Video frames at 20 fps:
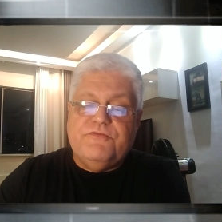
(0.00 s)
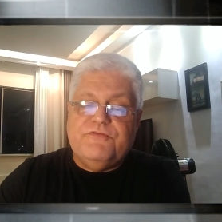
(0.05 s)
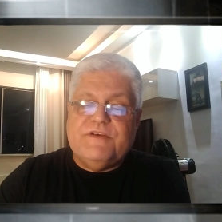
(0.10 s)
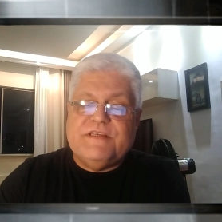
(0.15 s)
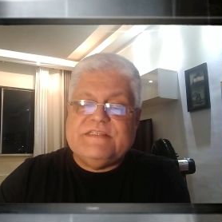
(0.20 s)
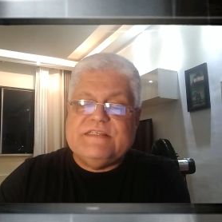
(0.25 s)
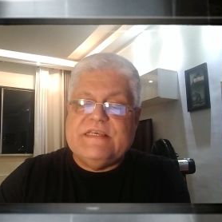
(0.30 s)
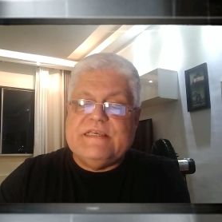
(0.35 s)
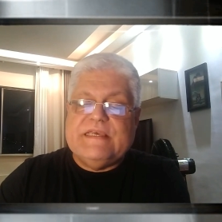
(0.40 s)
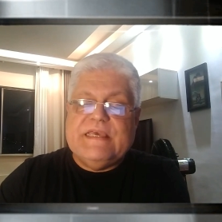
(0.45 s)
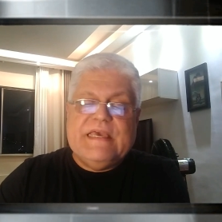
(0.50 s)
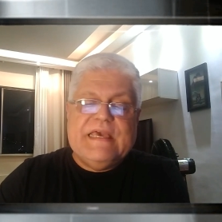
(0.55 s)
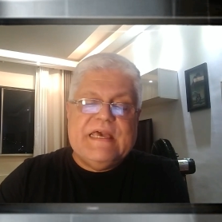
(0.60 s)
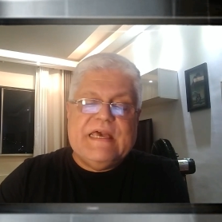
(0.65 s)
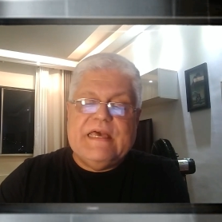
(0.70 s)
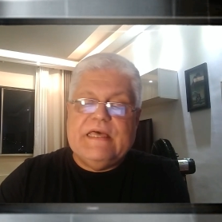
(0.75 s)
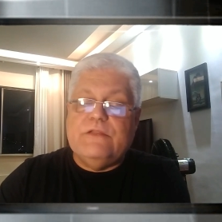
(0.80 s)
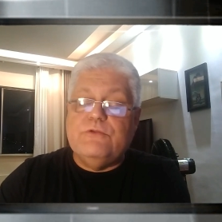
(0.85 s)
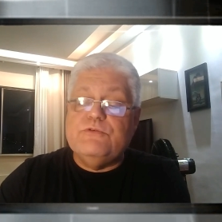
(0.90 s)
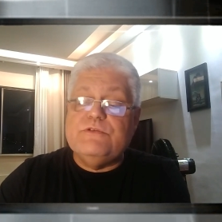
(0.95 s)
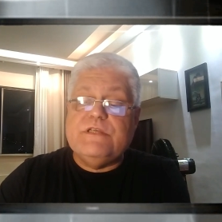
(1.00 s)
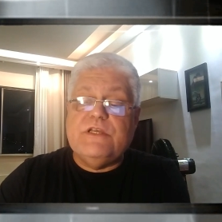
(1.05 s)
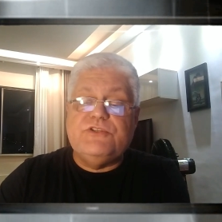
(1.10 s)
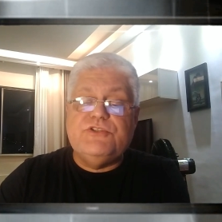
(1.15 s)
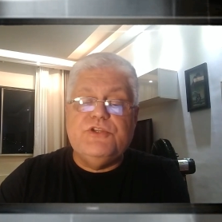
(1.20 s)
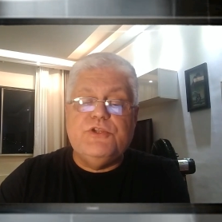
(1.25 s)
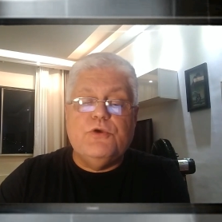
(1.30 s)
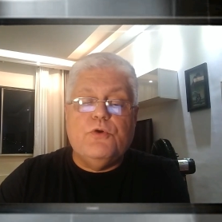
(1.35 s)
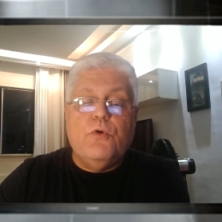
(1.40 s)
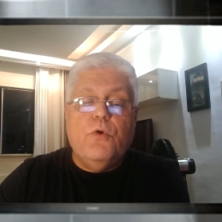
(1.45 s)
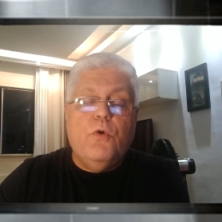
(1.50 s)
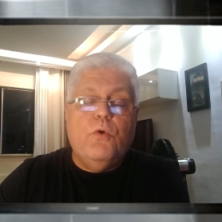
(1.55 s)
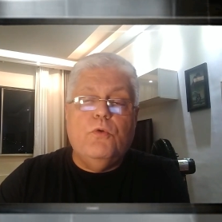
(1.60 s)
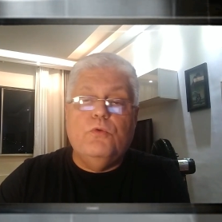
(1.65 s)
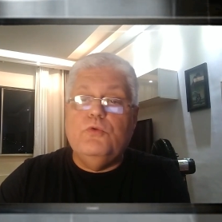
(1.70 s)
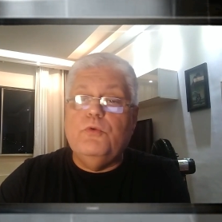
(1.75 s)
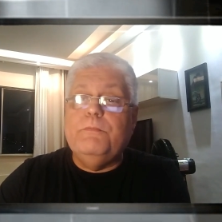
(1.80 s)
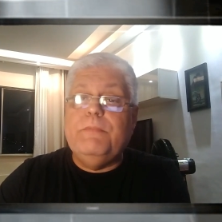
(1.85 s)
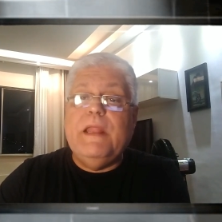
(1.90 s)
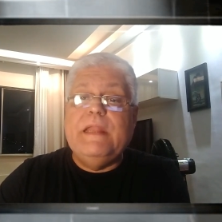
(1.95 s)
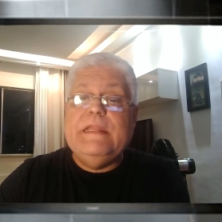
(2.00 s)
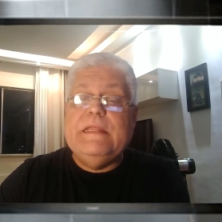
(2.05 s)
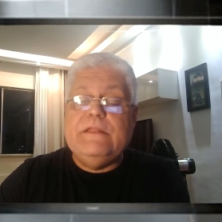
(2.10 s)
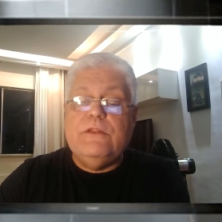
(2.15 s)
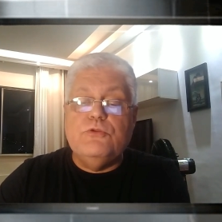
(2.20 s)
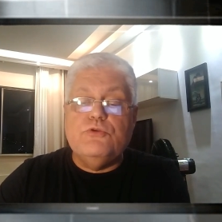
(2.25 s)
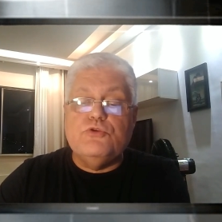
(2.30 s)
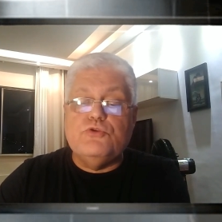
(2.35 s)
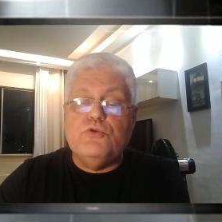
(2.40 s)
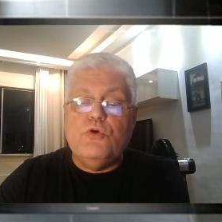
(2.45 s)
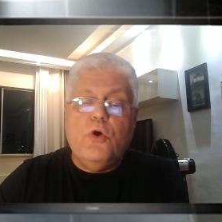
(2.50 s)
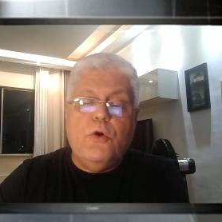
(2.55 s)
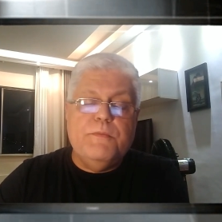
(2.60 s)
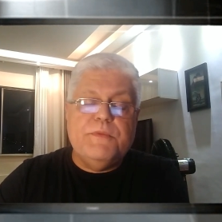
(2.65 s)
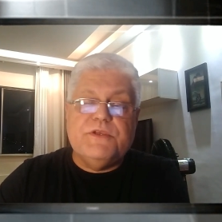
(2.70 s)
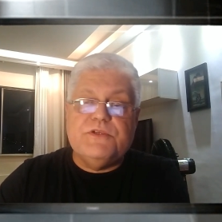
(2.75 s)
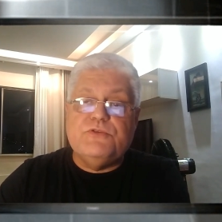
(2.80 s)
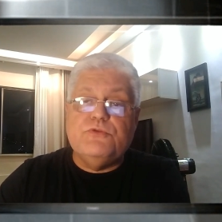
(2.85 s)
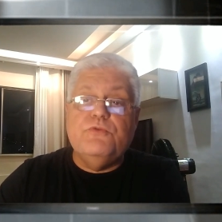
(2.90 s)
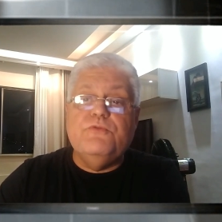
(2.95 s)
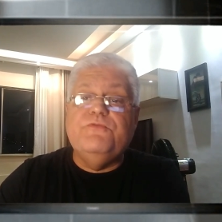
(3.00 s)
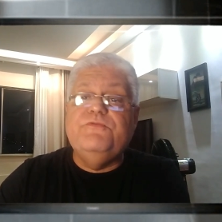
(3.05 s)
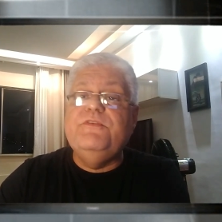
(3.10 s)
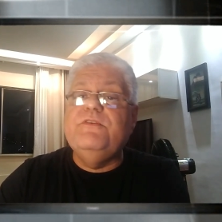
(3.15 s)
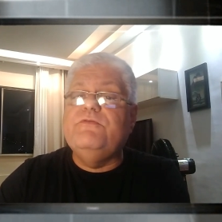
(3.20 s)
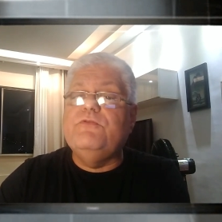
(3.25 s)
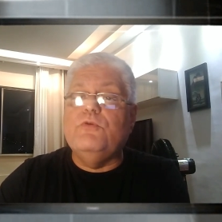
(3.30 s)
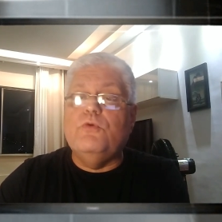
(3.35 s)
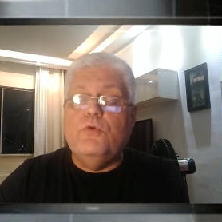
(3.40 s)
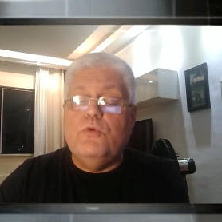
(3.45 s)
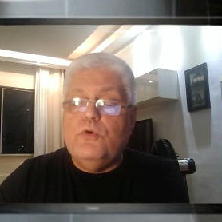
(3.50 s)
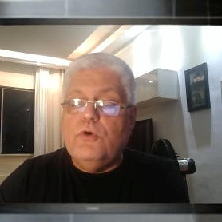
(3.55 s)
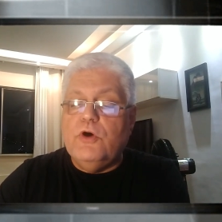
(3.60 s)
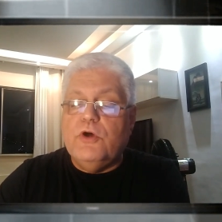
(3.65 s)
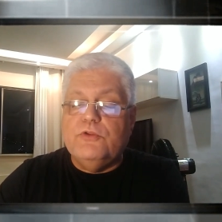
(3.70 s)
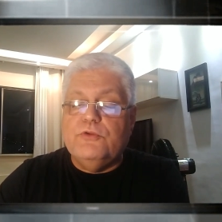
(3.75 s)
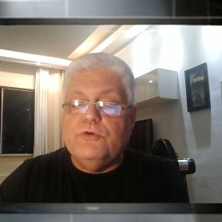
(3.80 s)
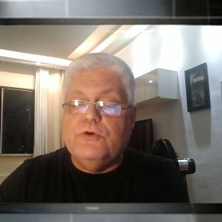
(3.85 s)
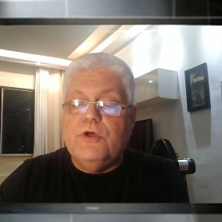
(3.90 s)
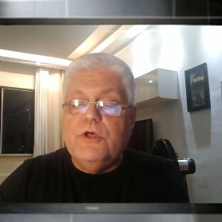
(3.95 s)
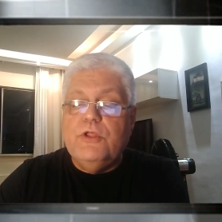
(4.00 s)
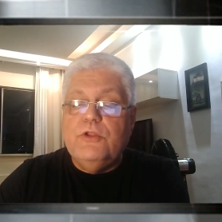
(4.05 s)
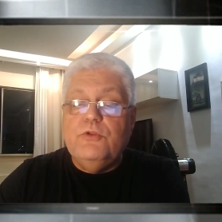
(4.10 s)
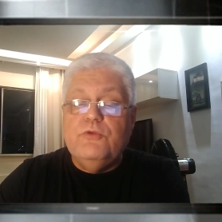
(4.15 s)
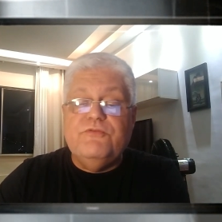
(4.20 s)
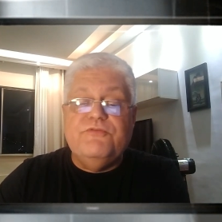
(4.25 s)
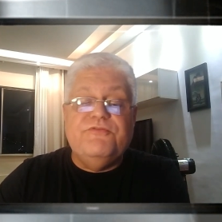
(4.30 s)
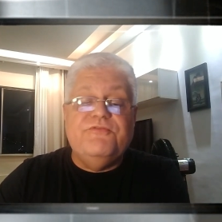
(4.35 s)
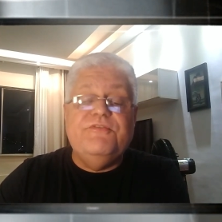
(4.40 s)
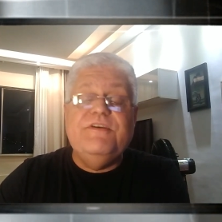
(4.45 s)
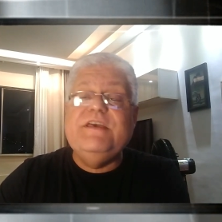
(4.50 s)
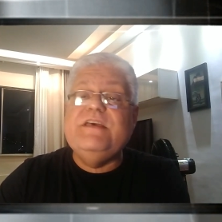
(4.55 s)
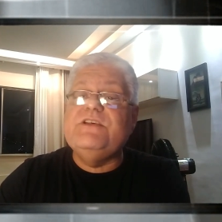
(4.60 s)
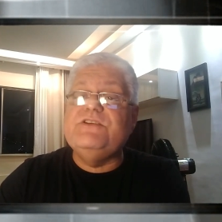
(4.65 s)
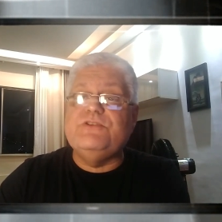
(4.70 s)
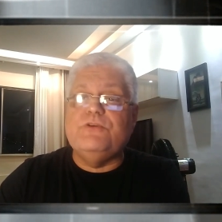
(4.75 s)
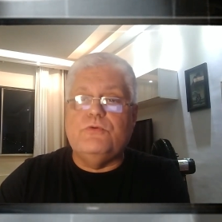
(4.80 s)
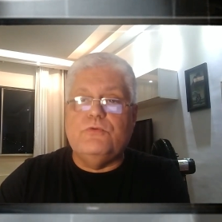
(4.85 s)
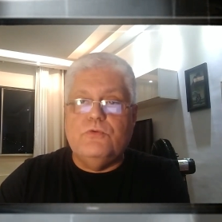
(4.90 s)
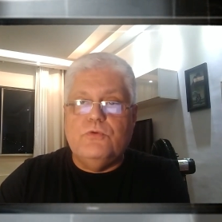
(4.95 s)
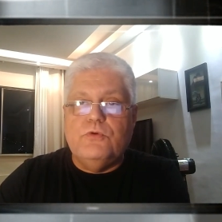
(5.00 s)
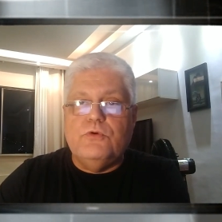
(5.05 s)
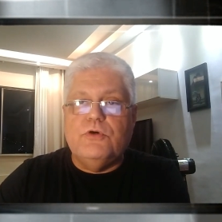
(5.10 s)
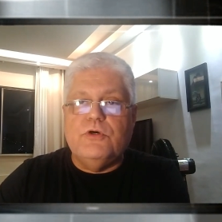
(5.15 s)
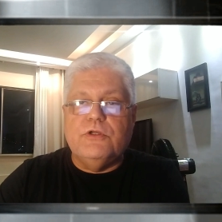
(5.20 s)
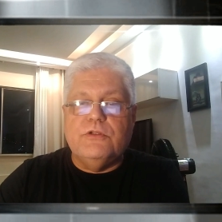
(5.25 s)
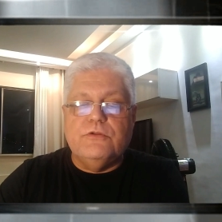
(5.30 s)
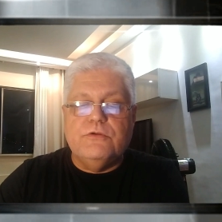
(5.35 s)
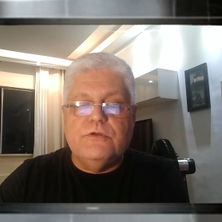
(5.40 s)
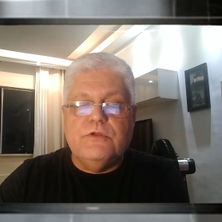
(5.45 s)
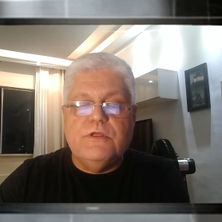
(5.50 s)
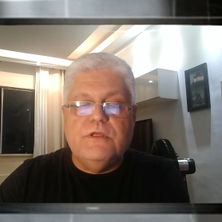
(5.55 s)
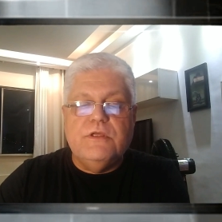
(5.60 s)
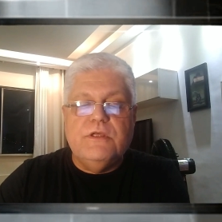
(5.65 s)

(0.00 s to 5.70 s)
Não Faça Guerra, no Satiricon, no Planeta dos Homens, no Vivo Gordo, no Veja o Gordo.